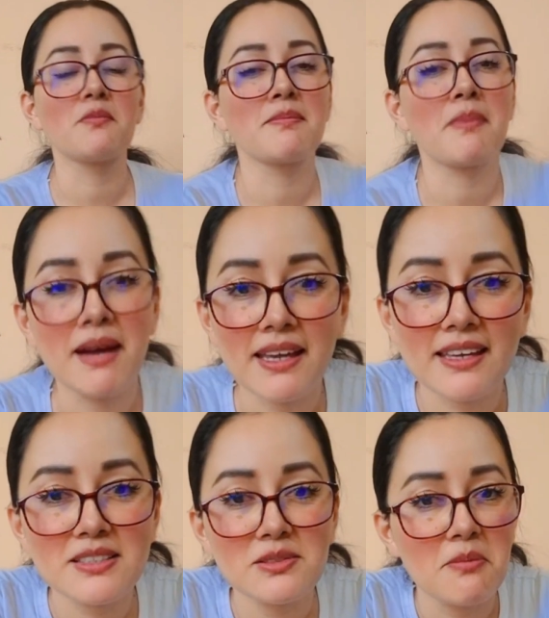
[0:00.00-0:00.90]
mi papá que
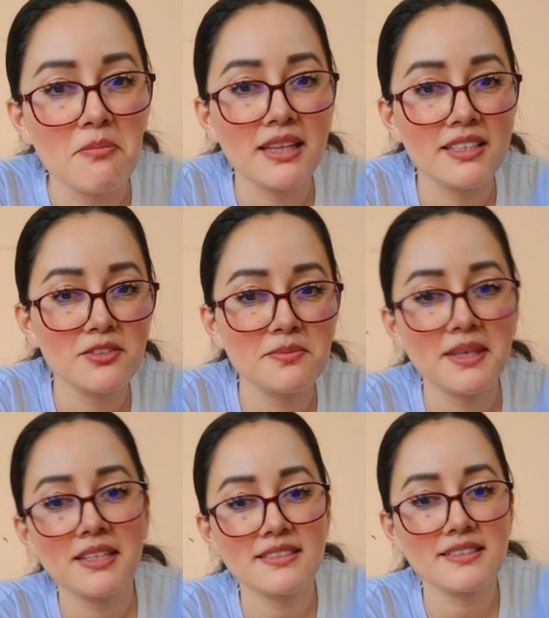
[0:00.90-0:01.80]
es un hombre de esos
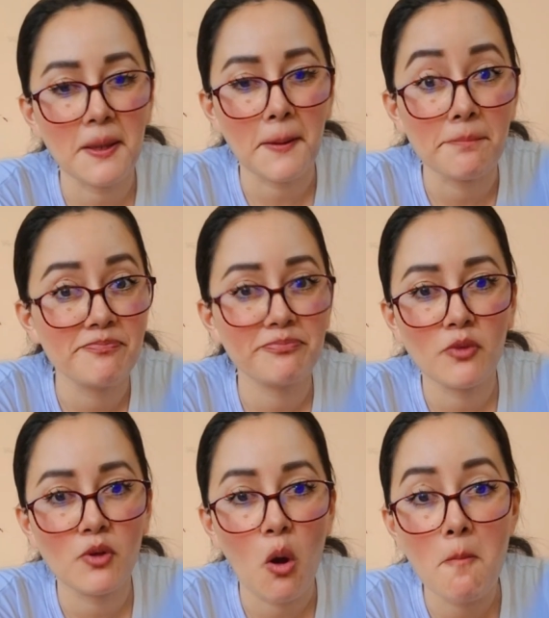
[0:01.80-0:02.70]
bien, este
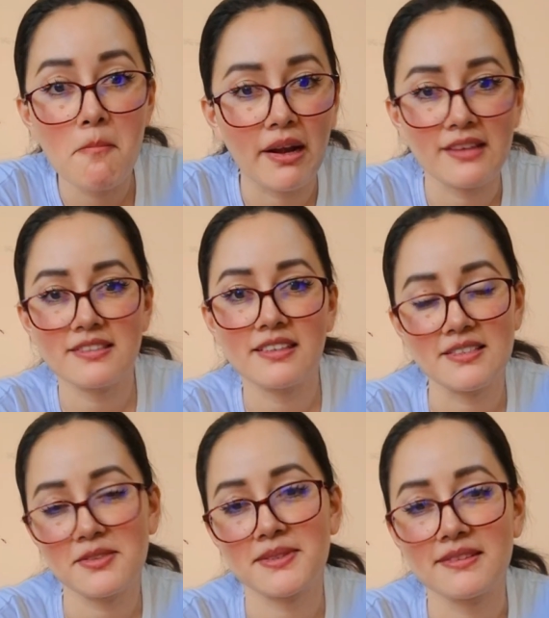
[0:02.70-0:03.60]
hombre así de
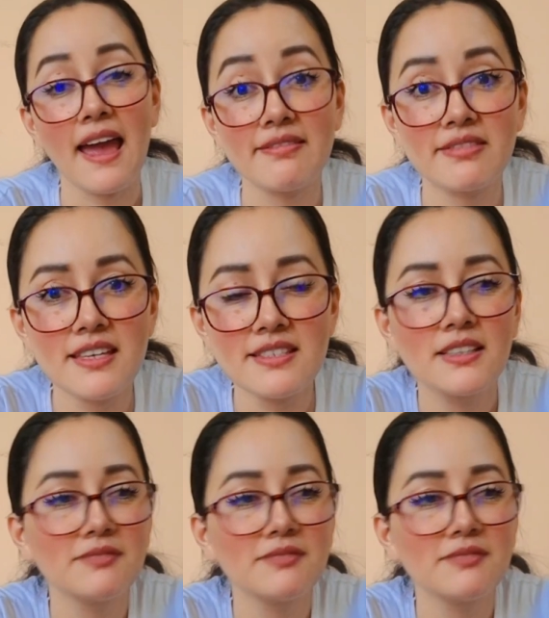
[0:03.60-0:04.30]
esos de antes,